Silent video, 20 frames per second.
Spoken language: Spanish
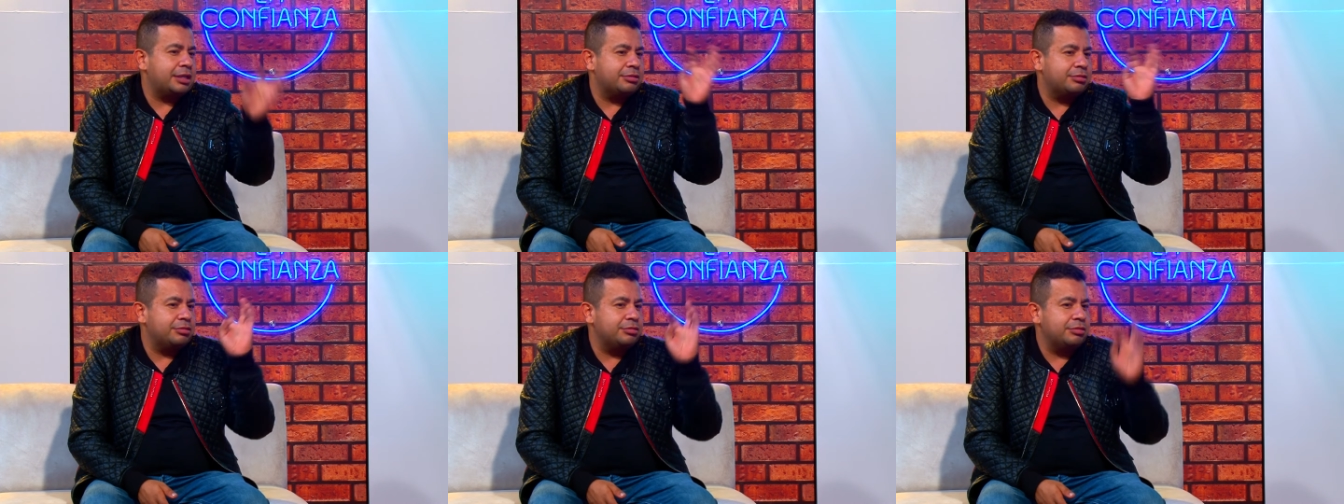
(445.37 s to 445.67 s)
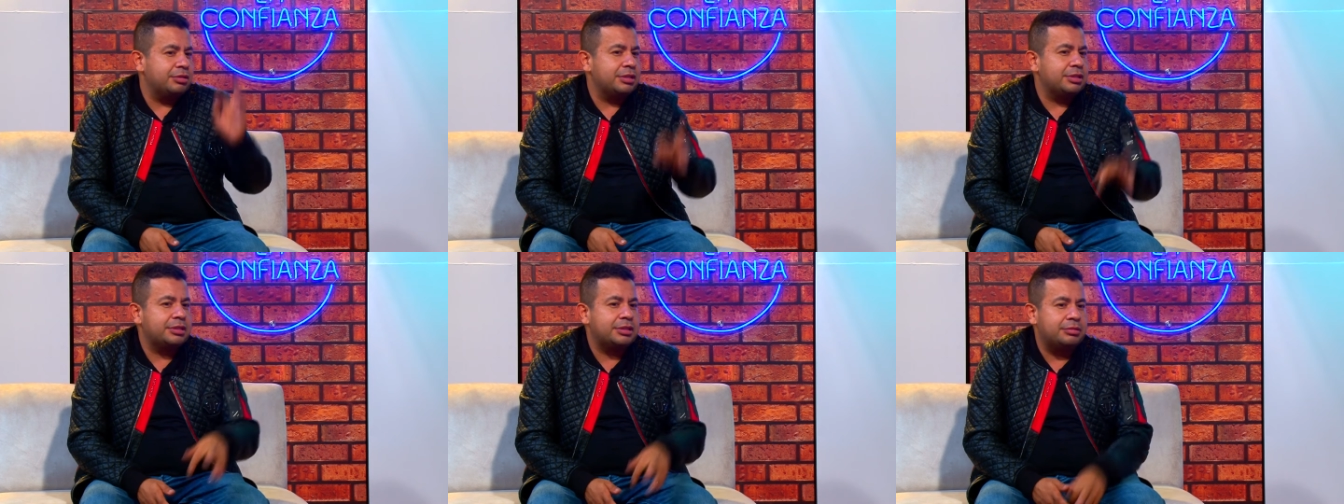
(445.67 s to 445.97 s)
que eso
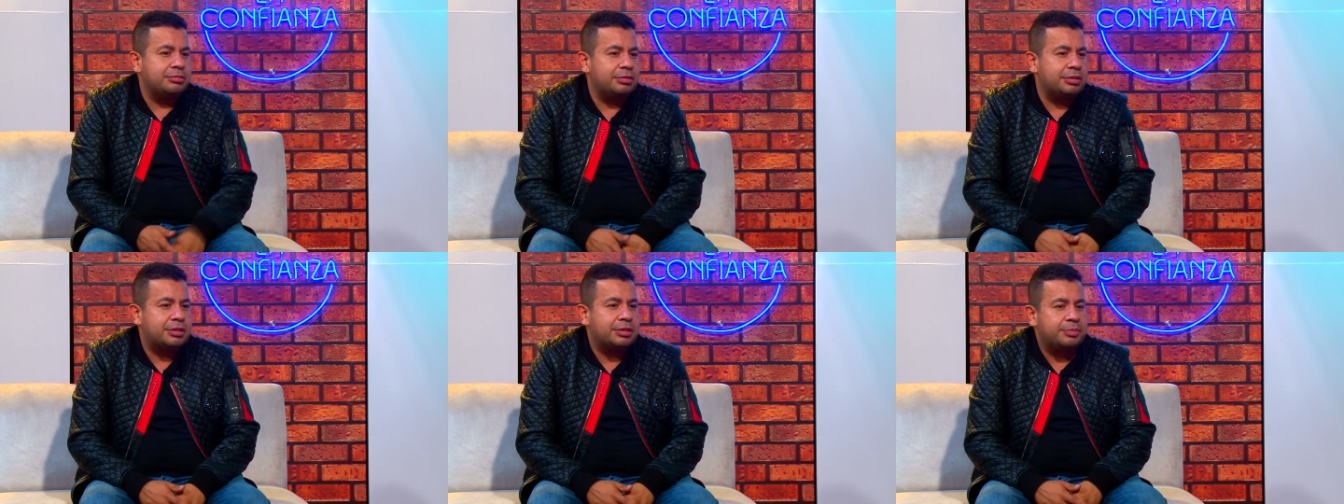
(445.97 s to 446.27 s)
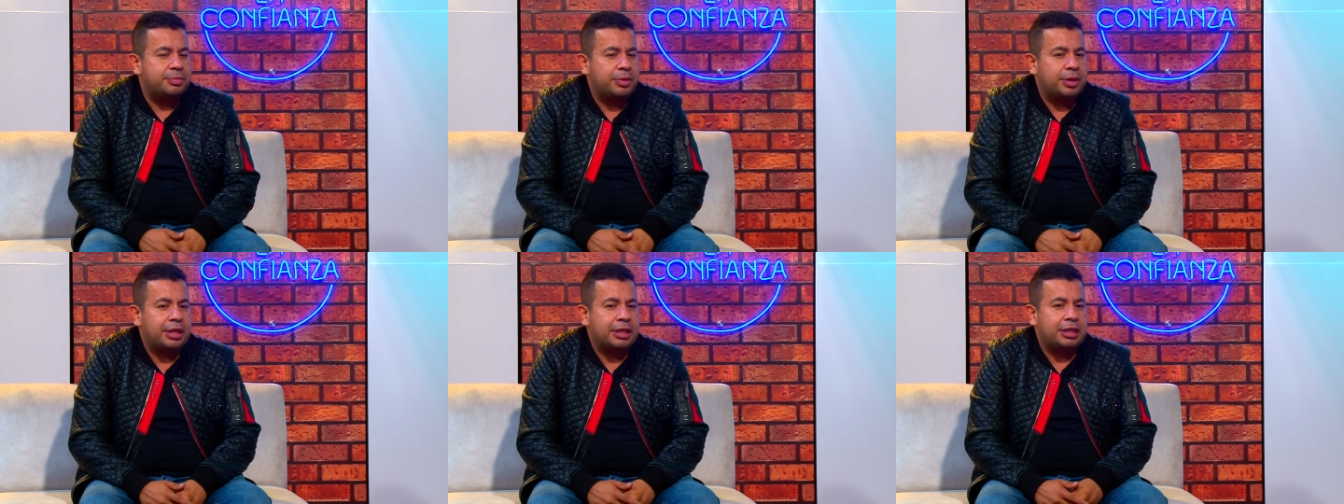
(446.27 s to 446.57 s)
no, es, no
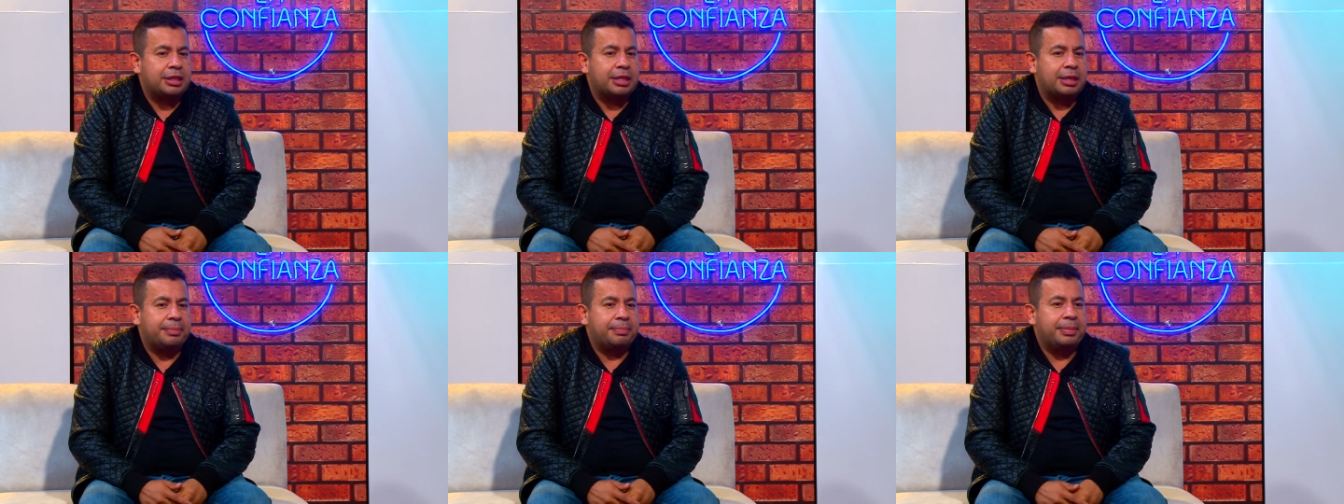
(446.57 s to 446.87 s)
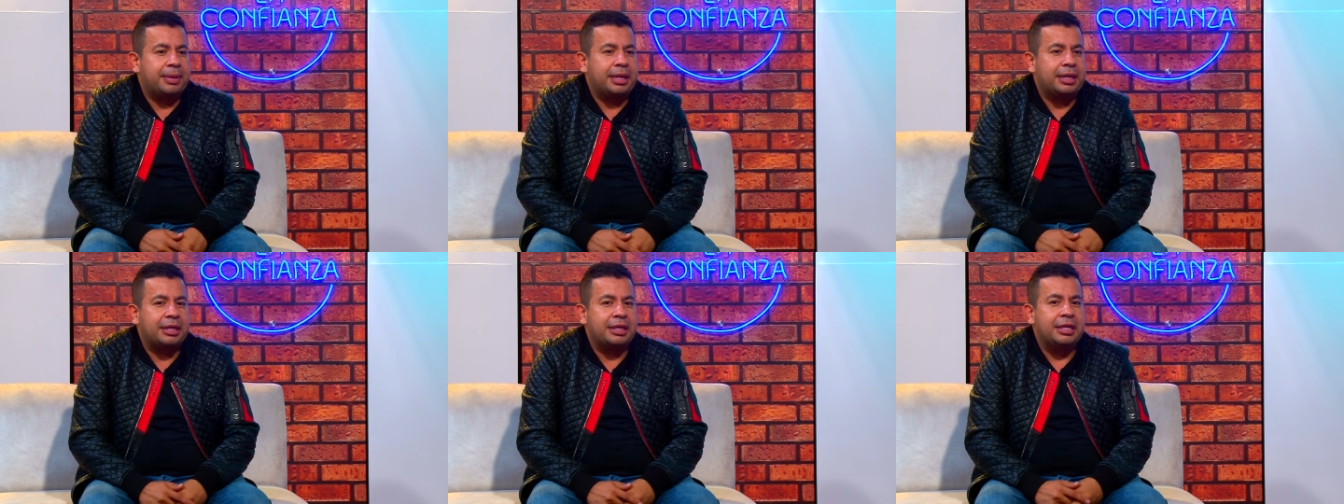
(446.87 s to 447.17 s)
se puede
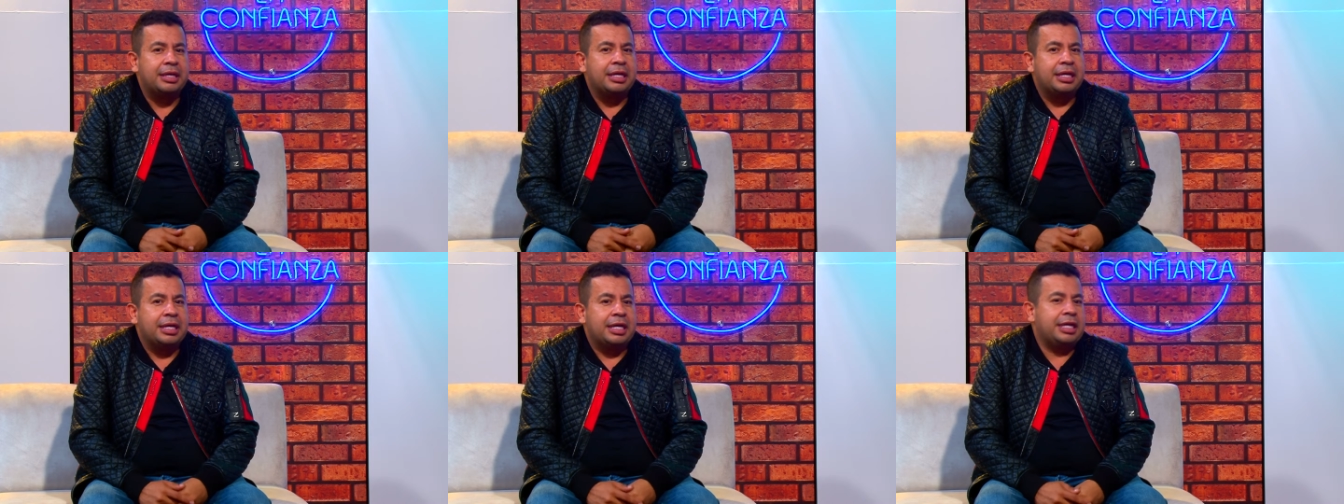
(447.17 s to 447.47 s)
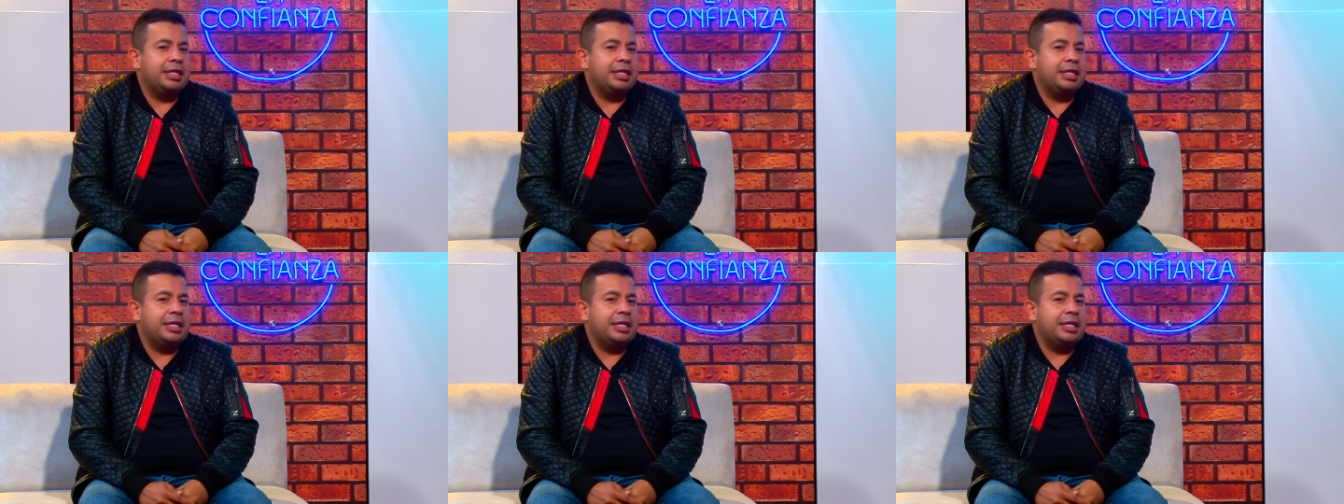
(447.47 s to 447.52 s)
tapar,